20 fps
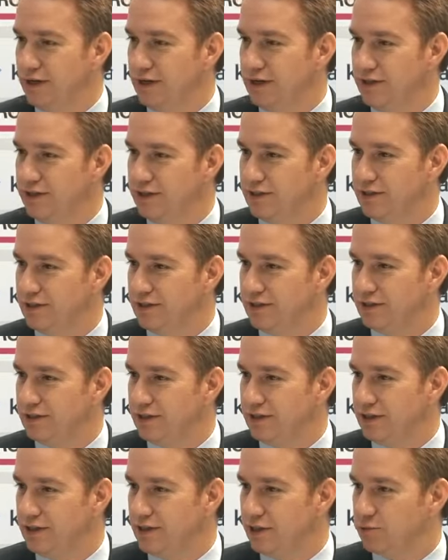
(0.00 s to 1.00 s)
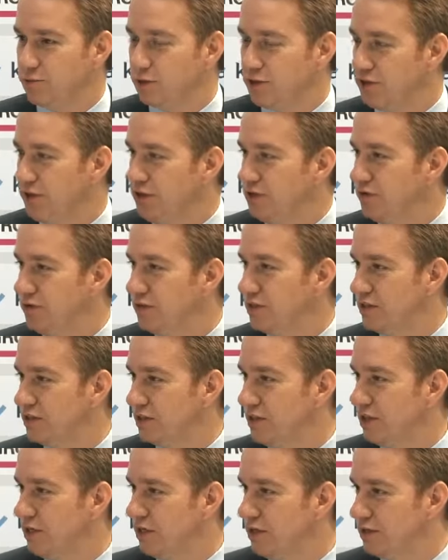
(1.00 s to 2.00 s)
ist äh, das
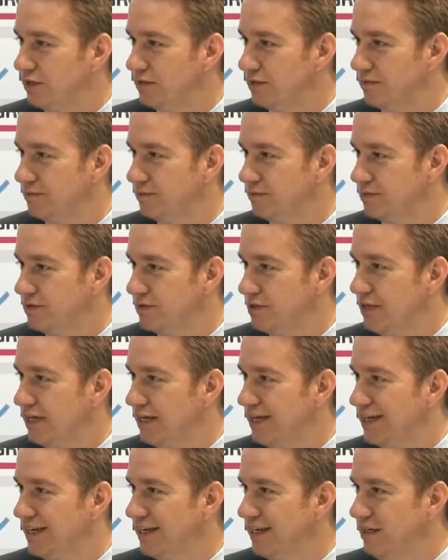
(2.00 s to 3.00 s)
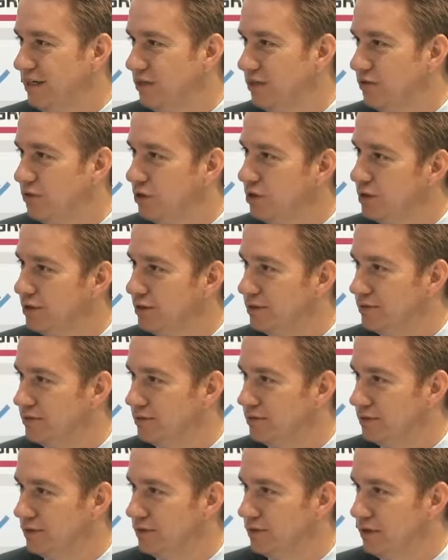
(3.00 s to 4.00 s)
Prozessfenster ja sehr gering geworden.
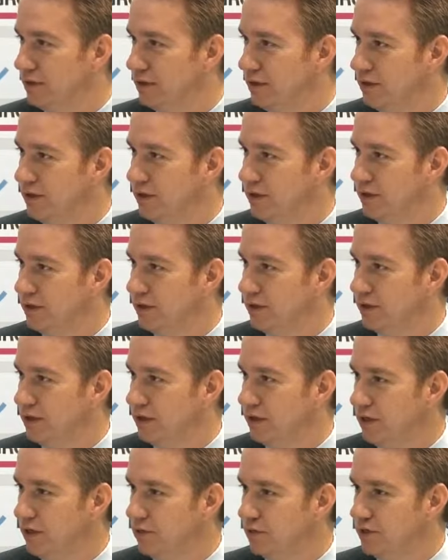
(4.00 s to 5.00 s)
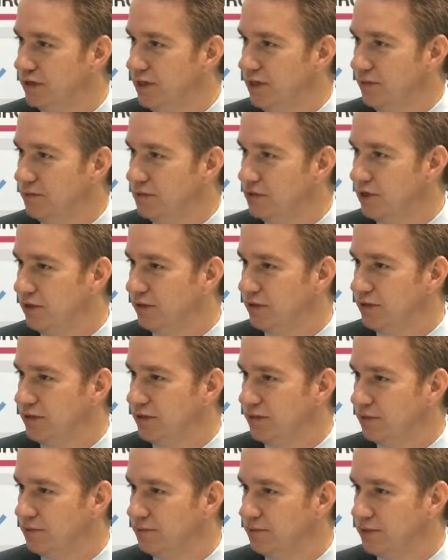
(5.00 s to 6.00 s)
Ja. ja. auch die Lebensdauer der
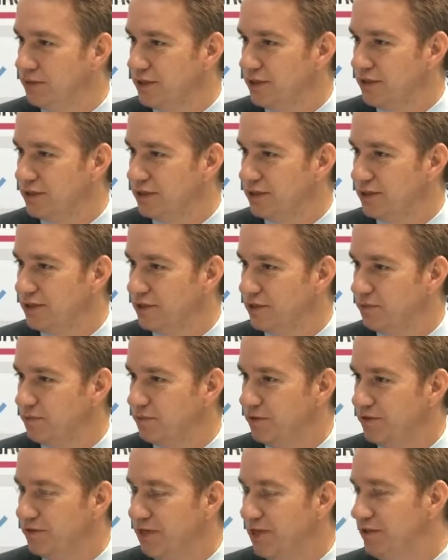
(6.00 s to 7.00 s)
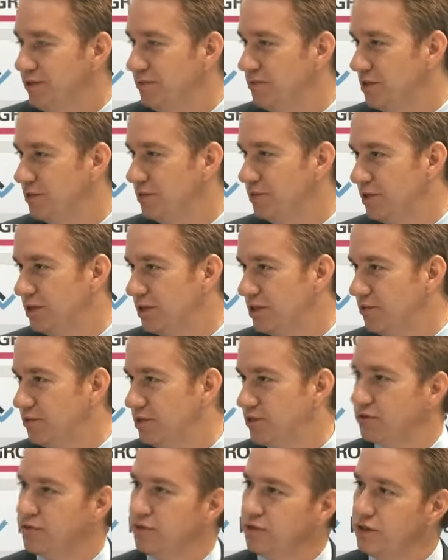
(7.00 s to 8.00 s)
Komponenten ist bei weitem nicht mehr das,
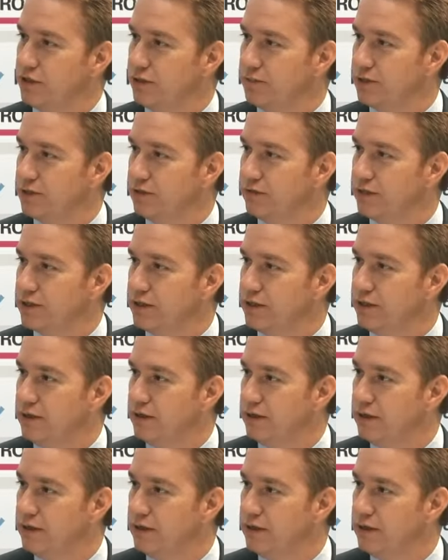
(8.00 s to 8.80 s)
was es früher mal war.